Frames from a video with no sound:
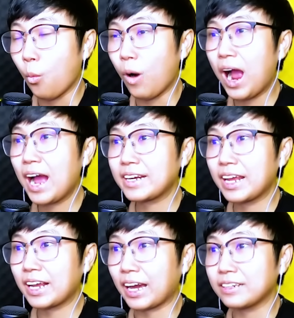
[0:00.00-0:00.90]
Wow,
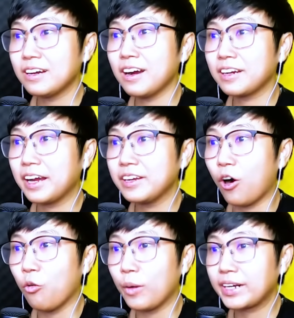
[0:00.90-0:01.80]
đây là cảnh hớt ghi
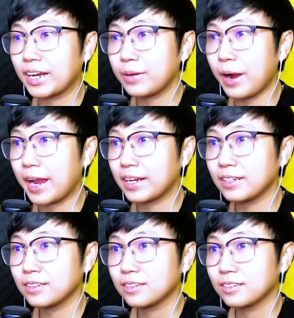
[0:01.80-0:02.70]
hù mình nè các
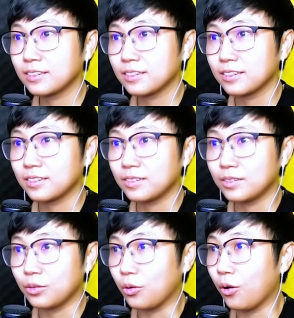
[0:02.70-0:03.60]
bạn
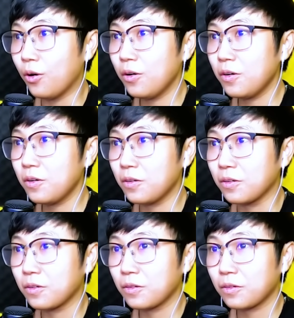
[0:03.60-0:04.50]
oh,
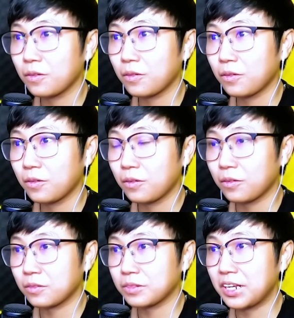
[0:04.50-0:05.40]

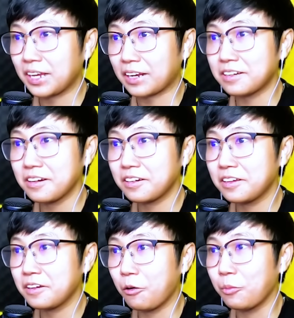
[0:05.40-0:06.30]
Đây là cảnh hớt
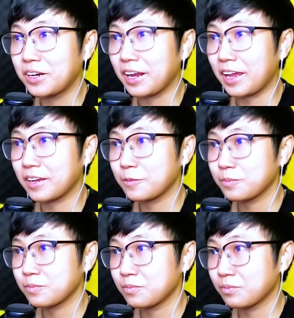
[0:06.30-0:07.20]
ghi hù mình nè
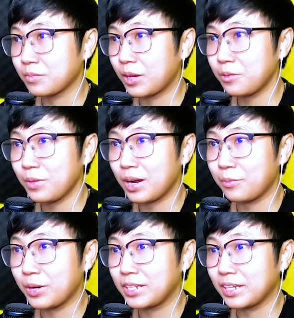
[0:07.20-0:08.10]
Nếu
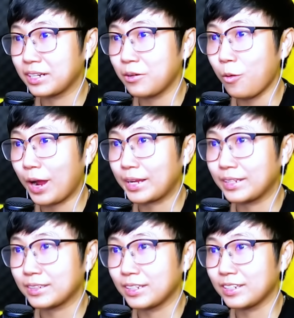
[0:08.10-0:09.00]
mà mình nhìn ở
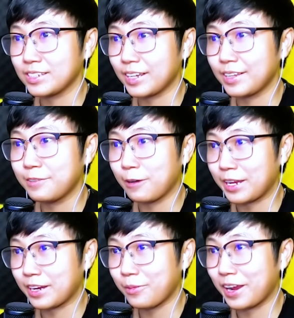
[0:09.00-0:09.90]
ngoài thì nó sẽ như
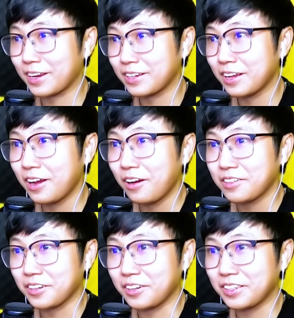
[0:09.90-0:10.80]
vậy các bạn
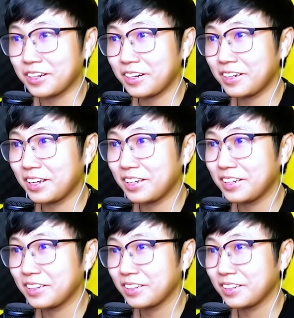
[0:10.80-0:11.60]
Trời ơi, nhìn ghi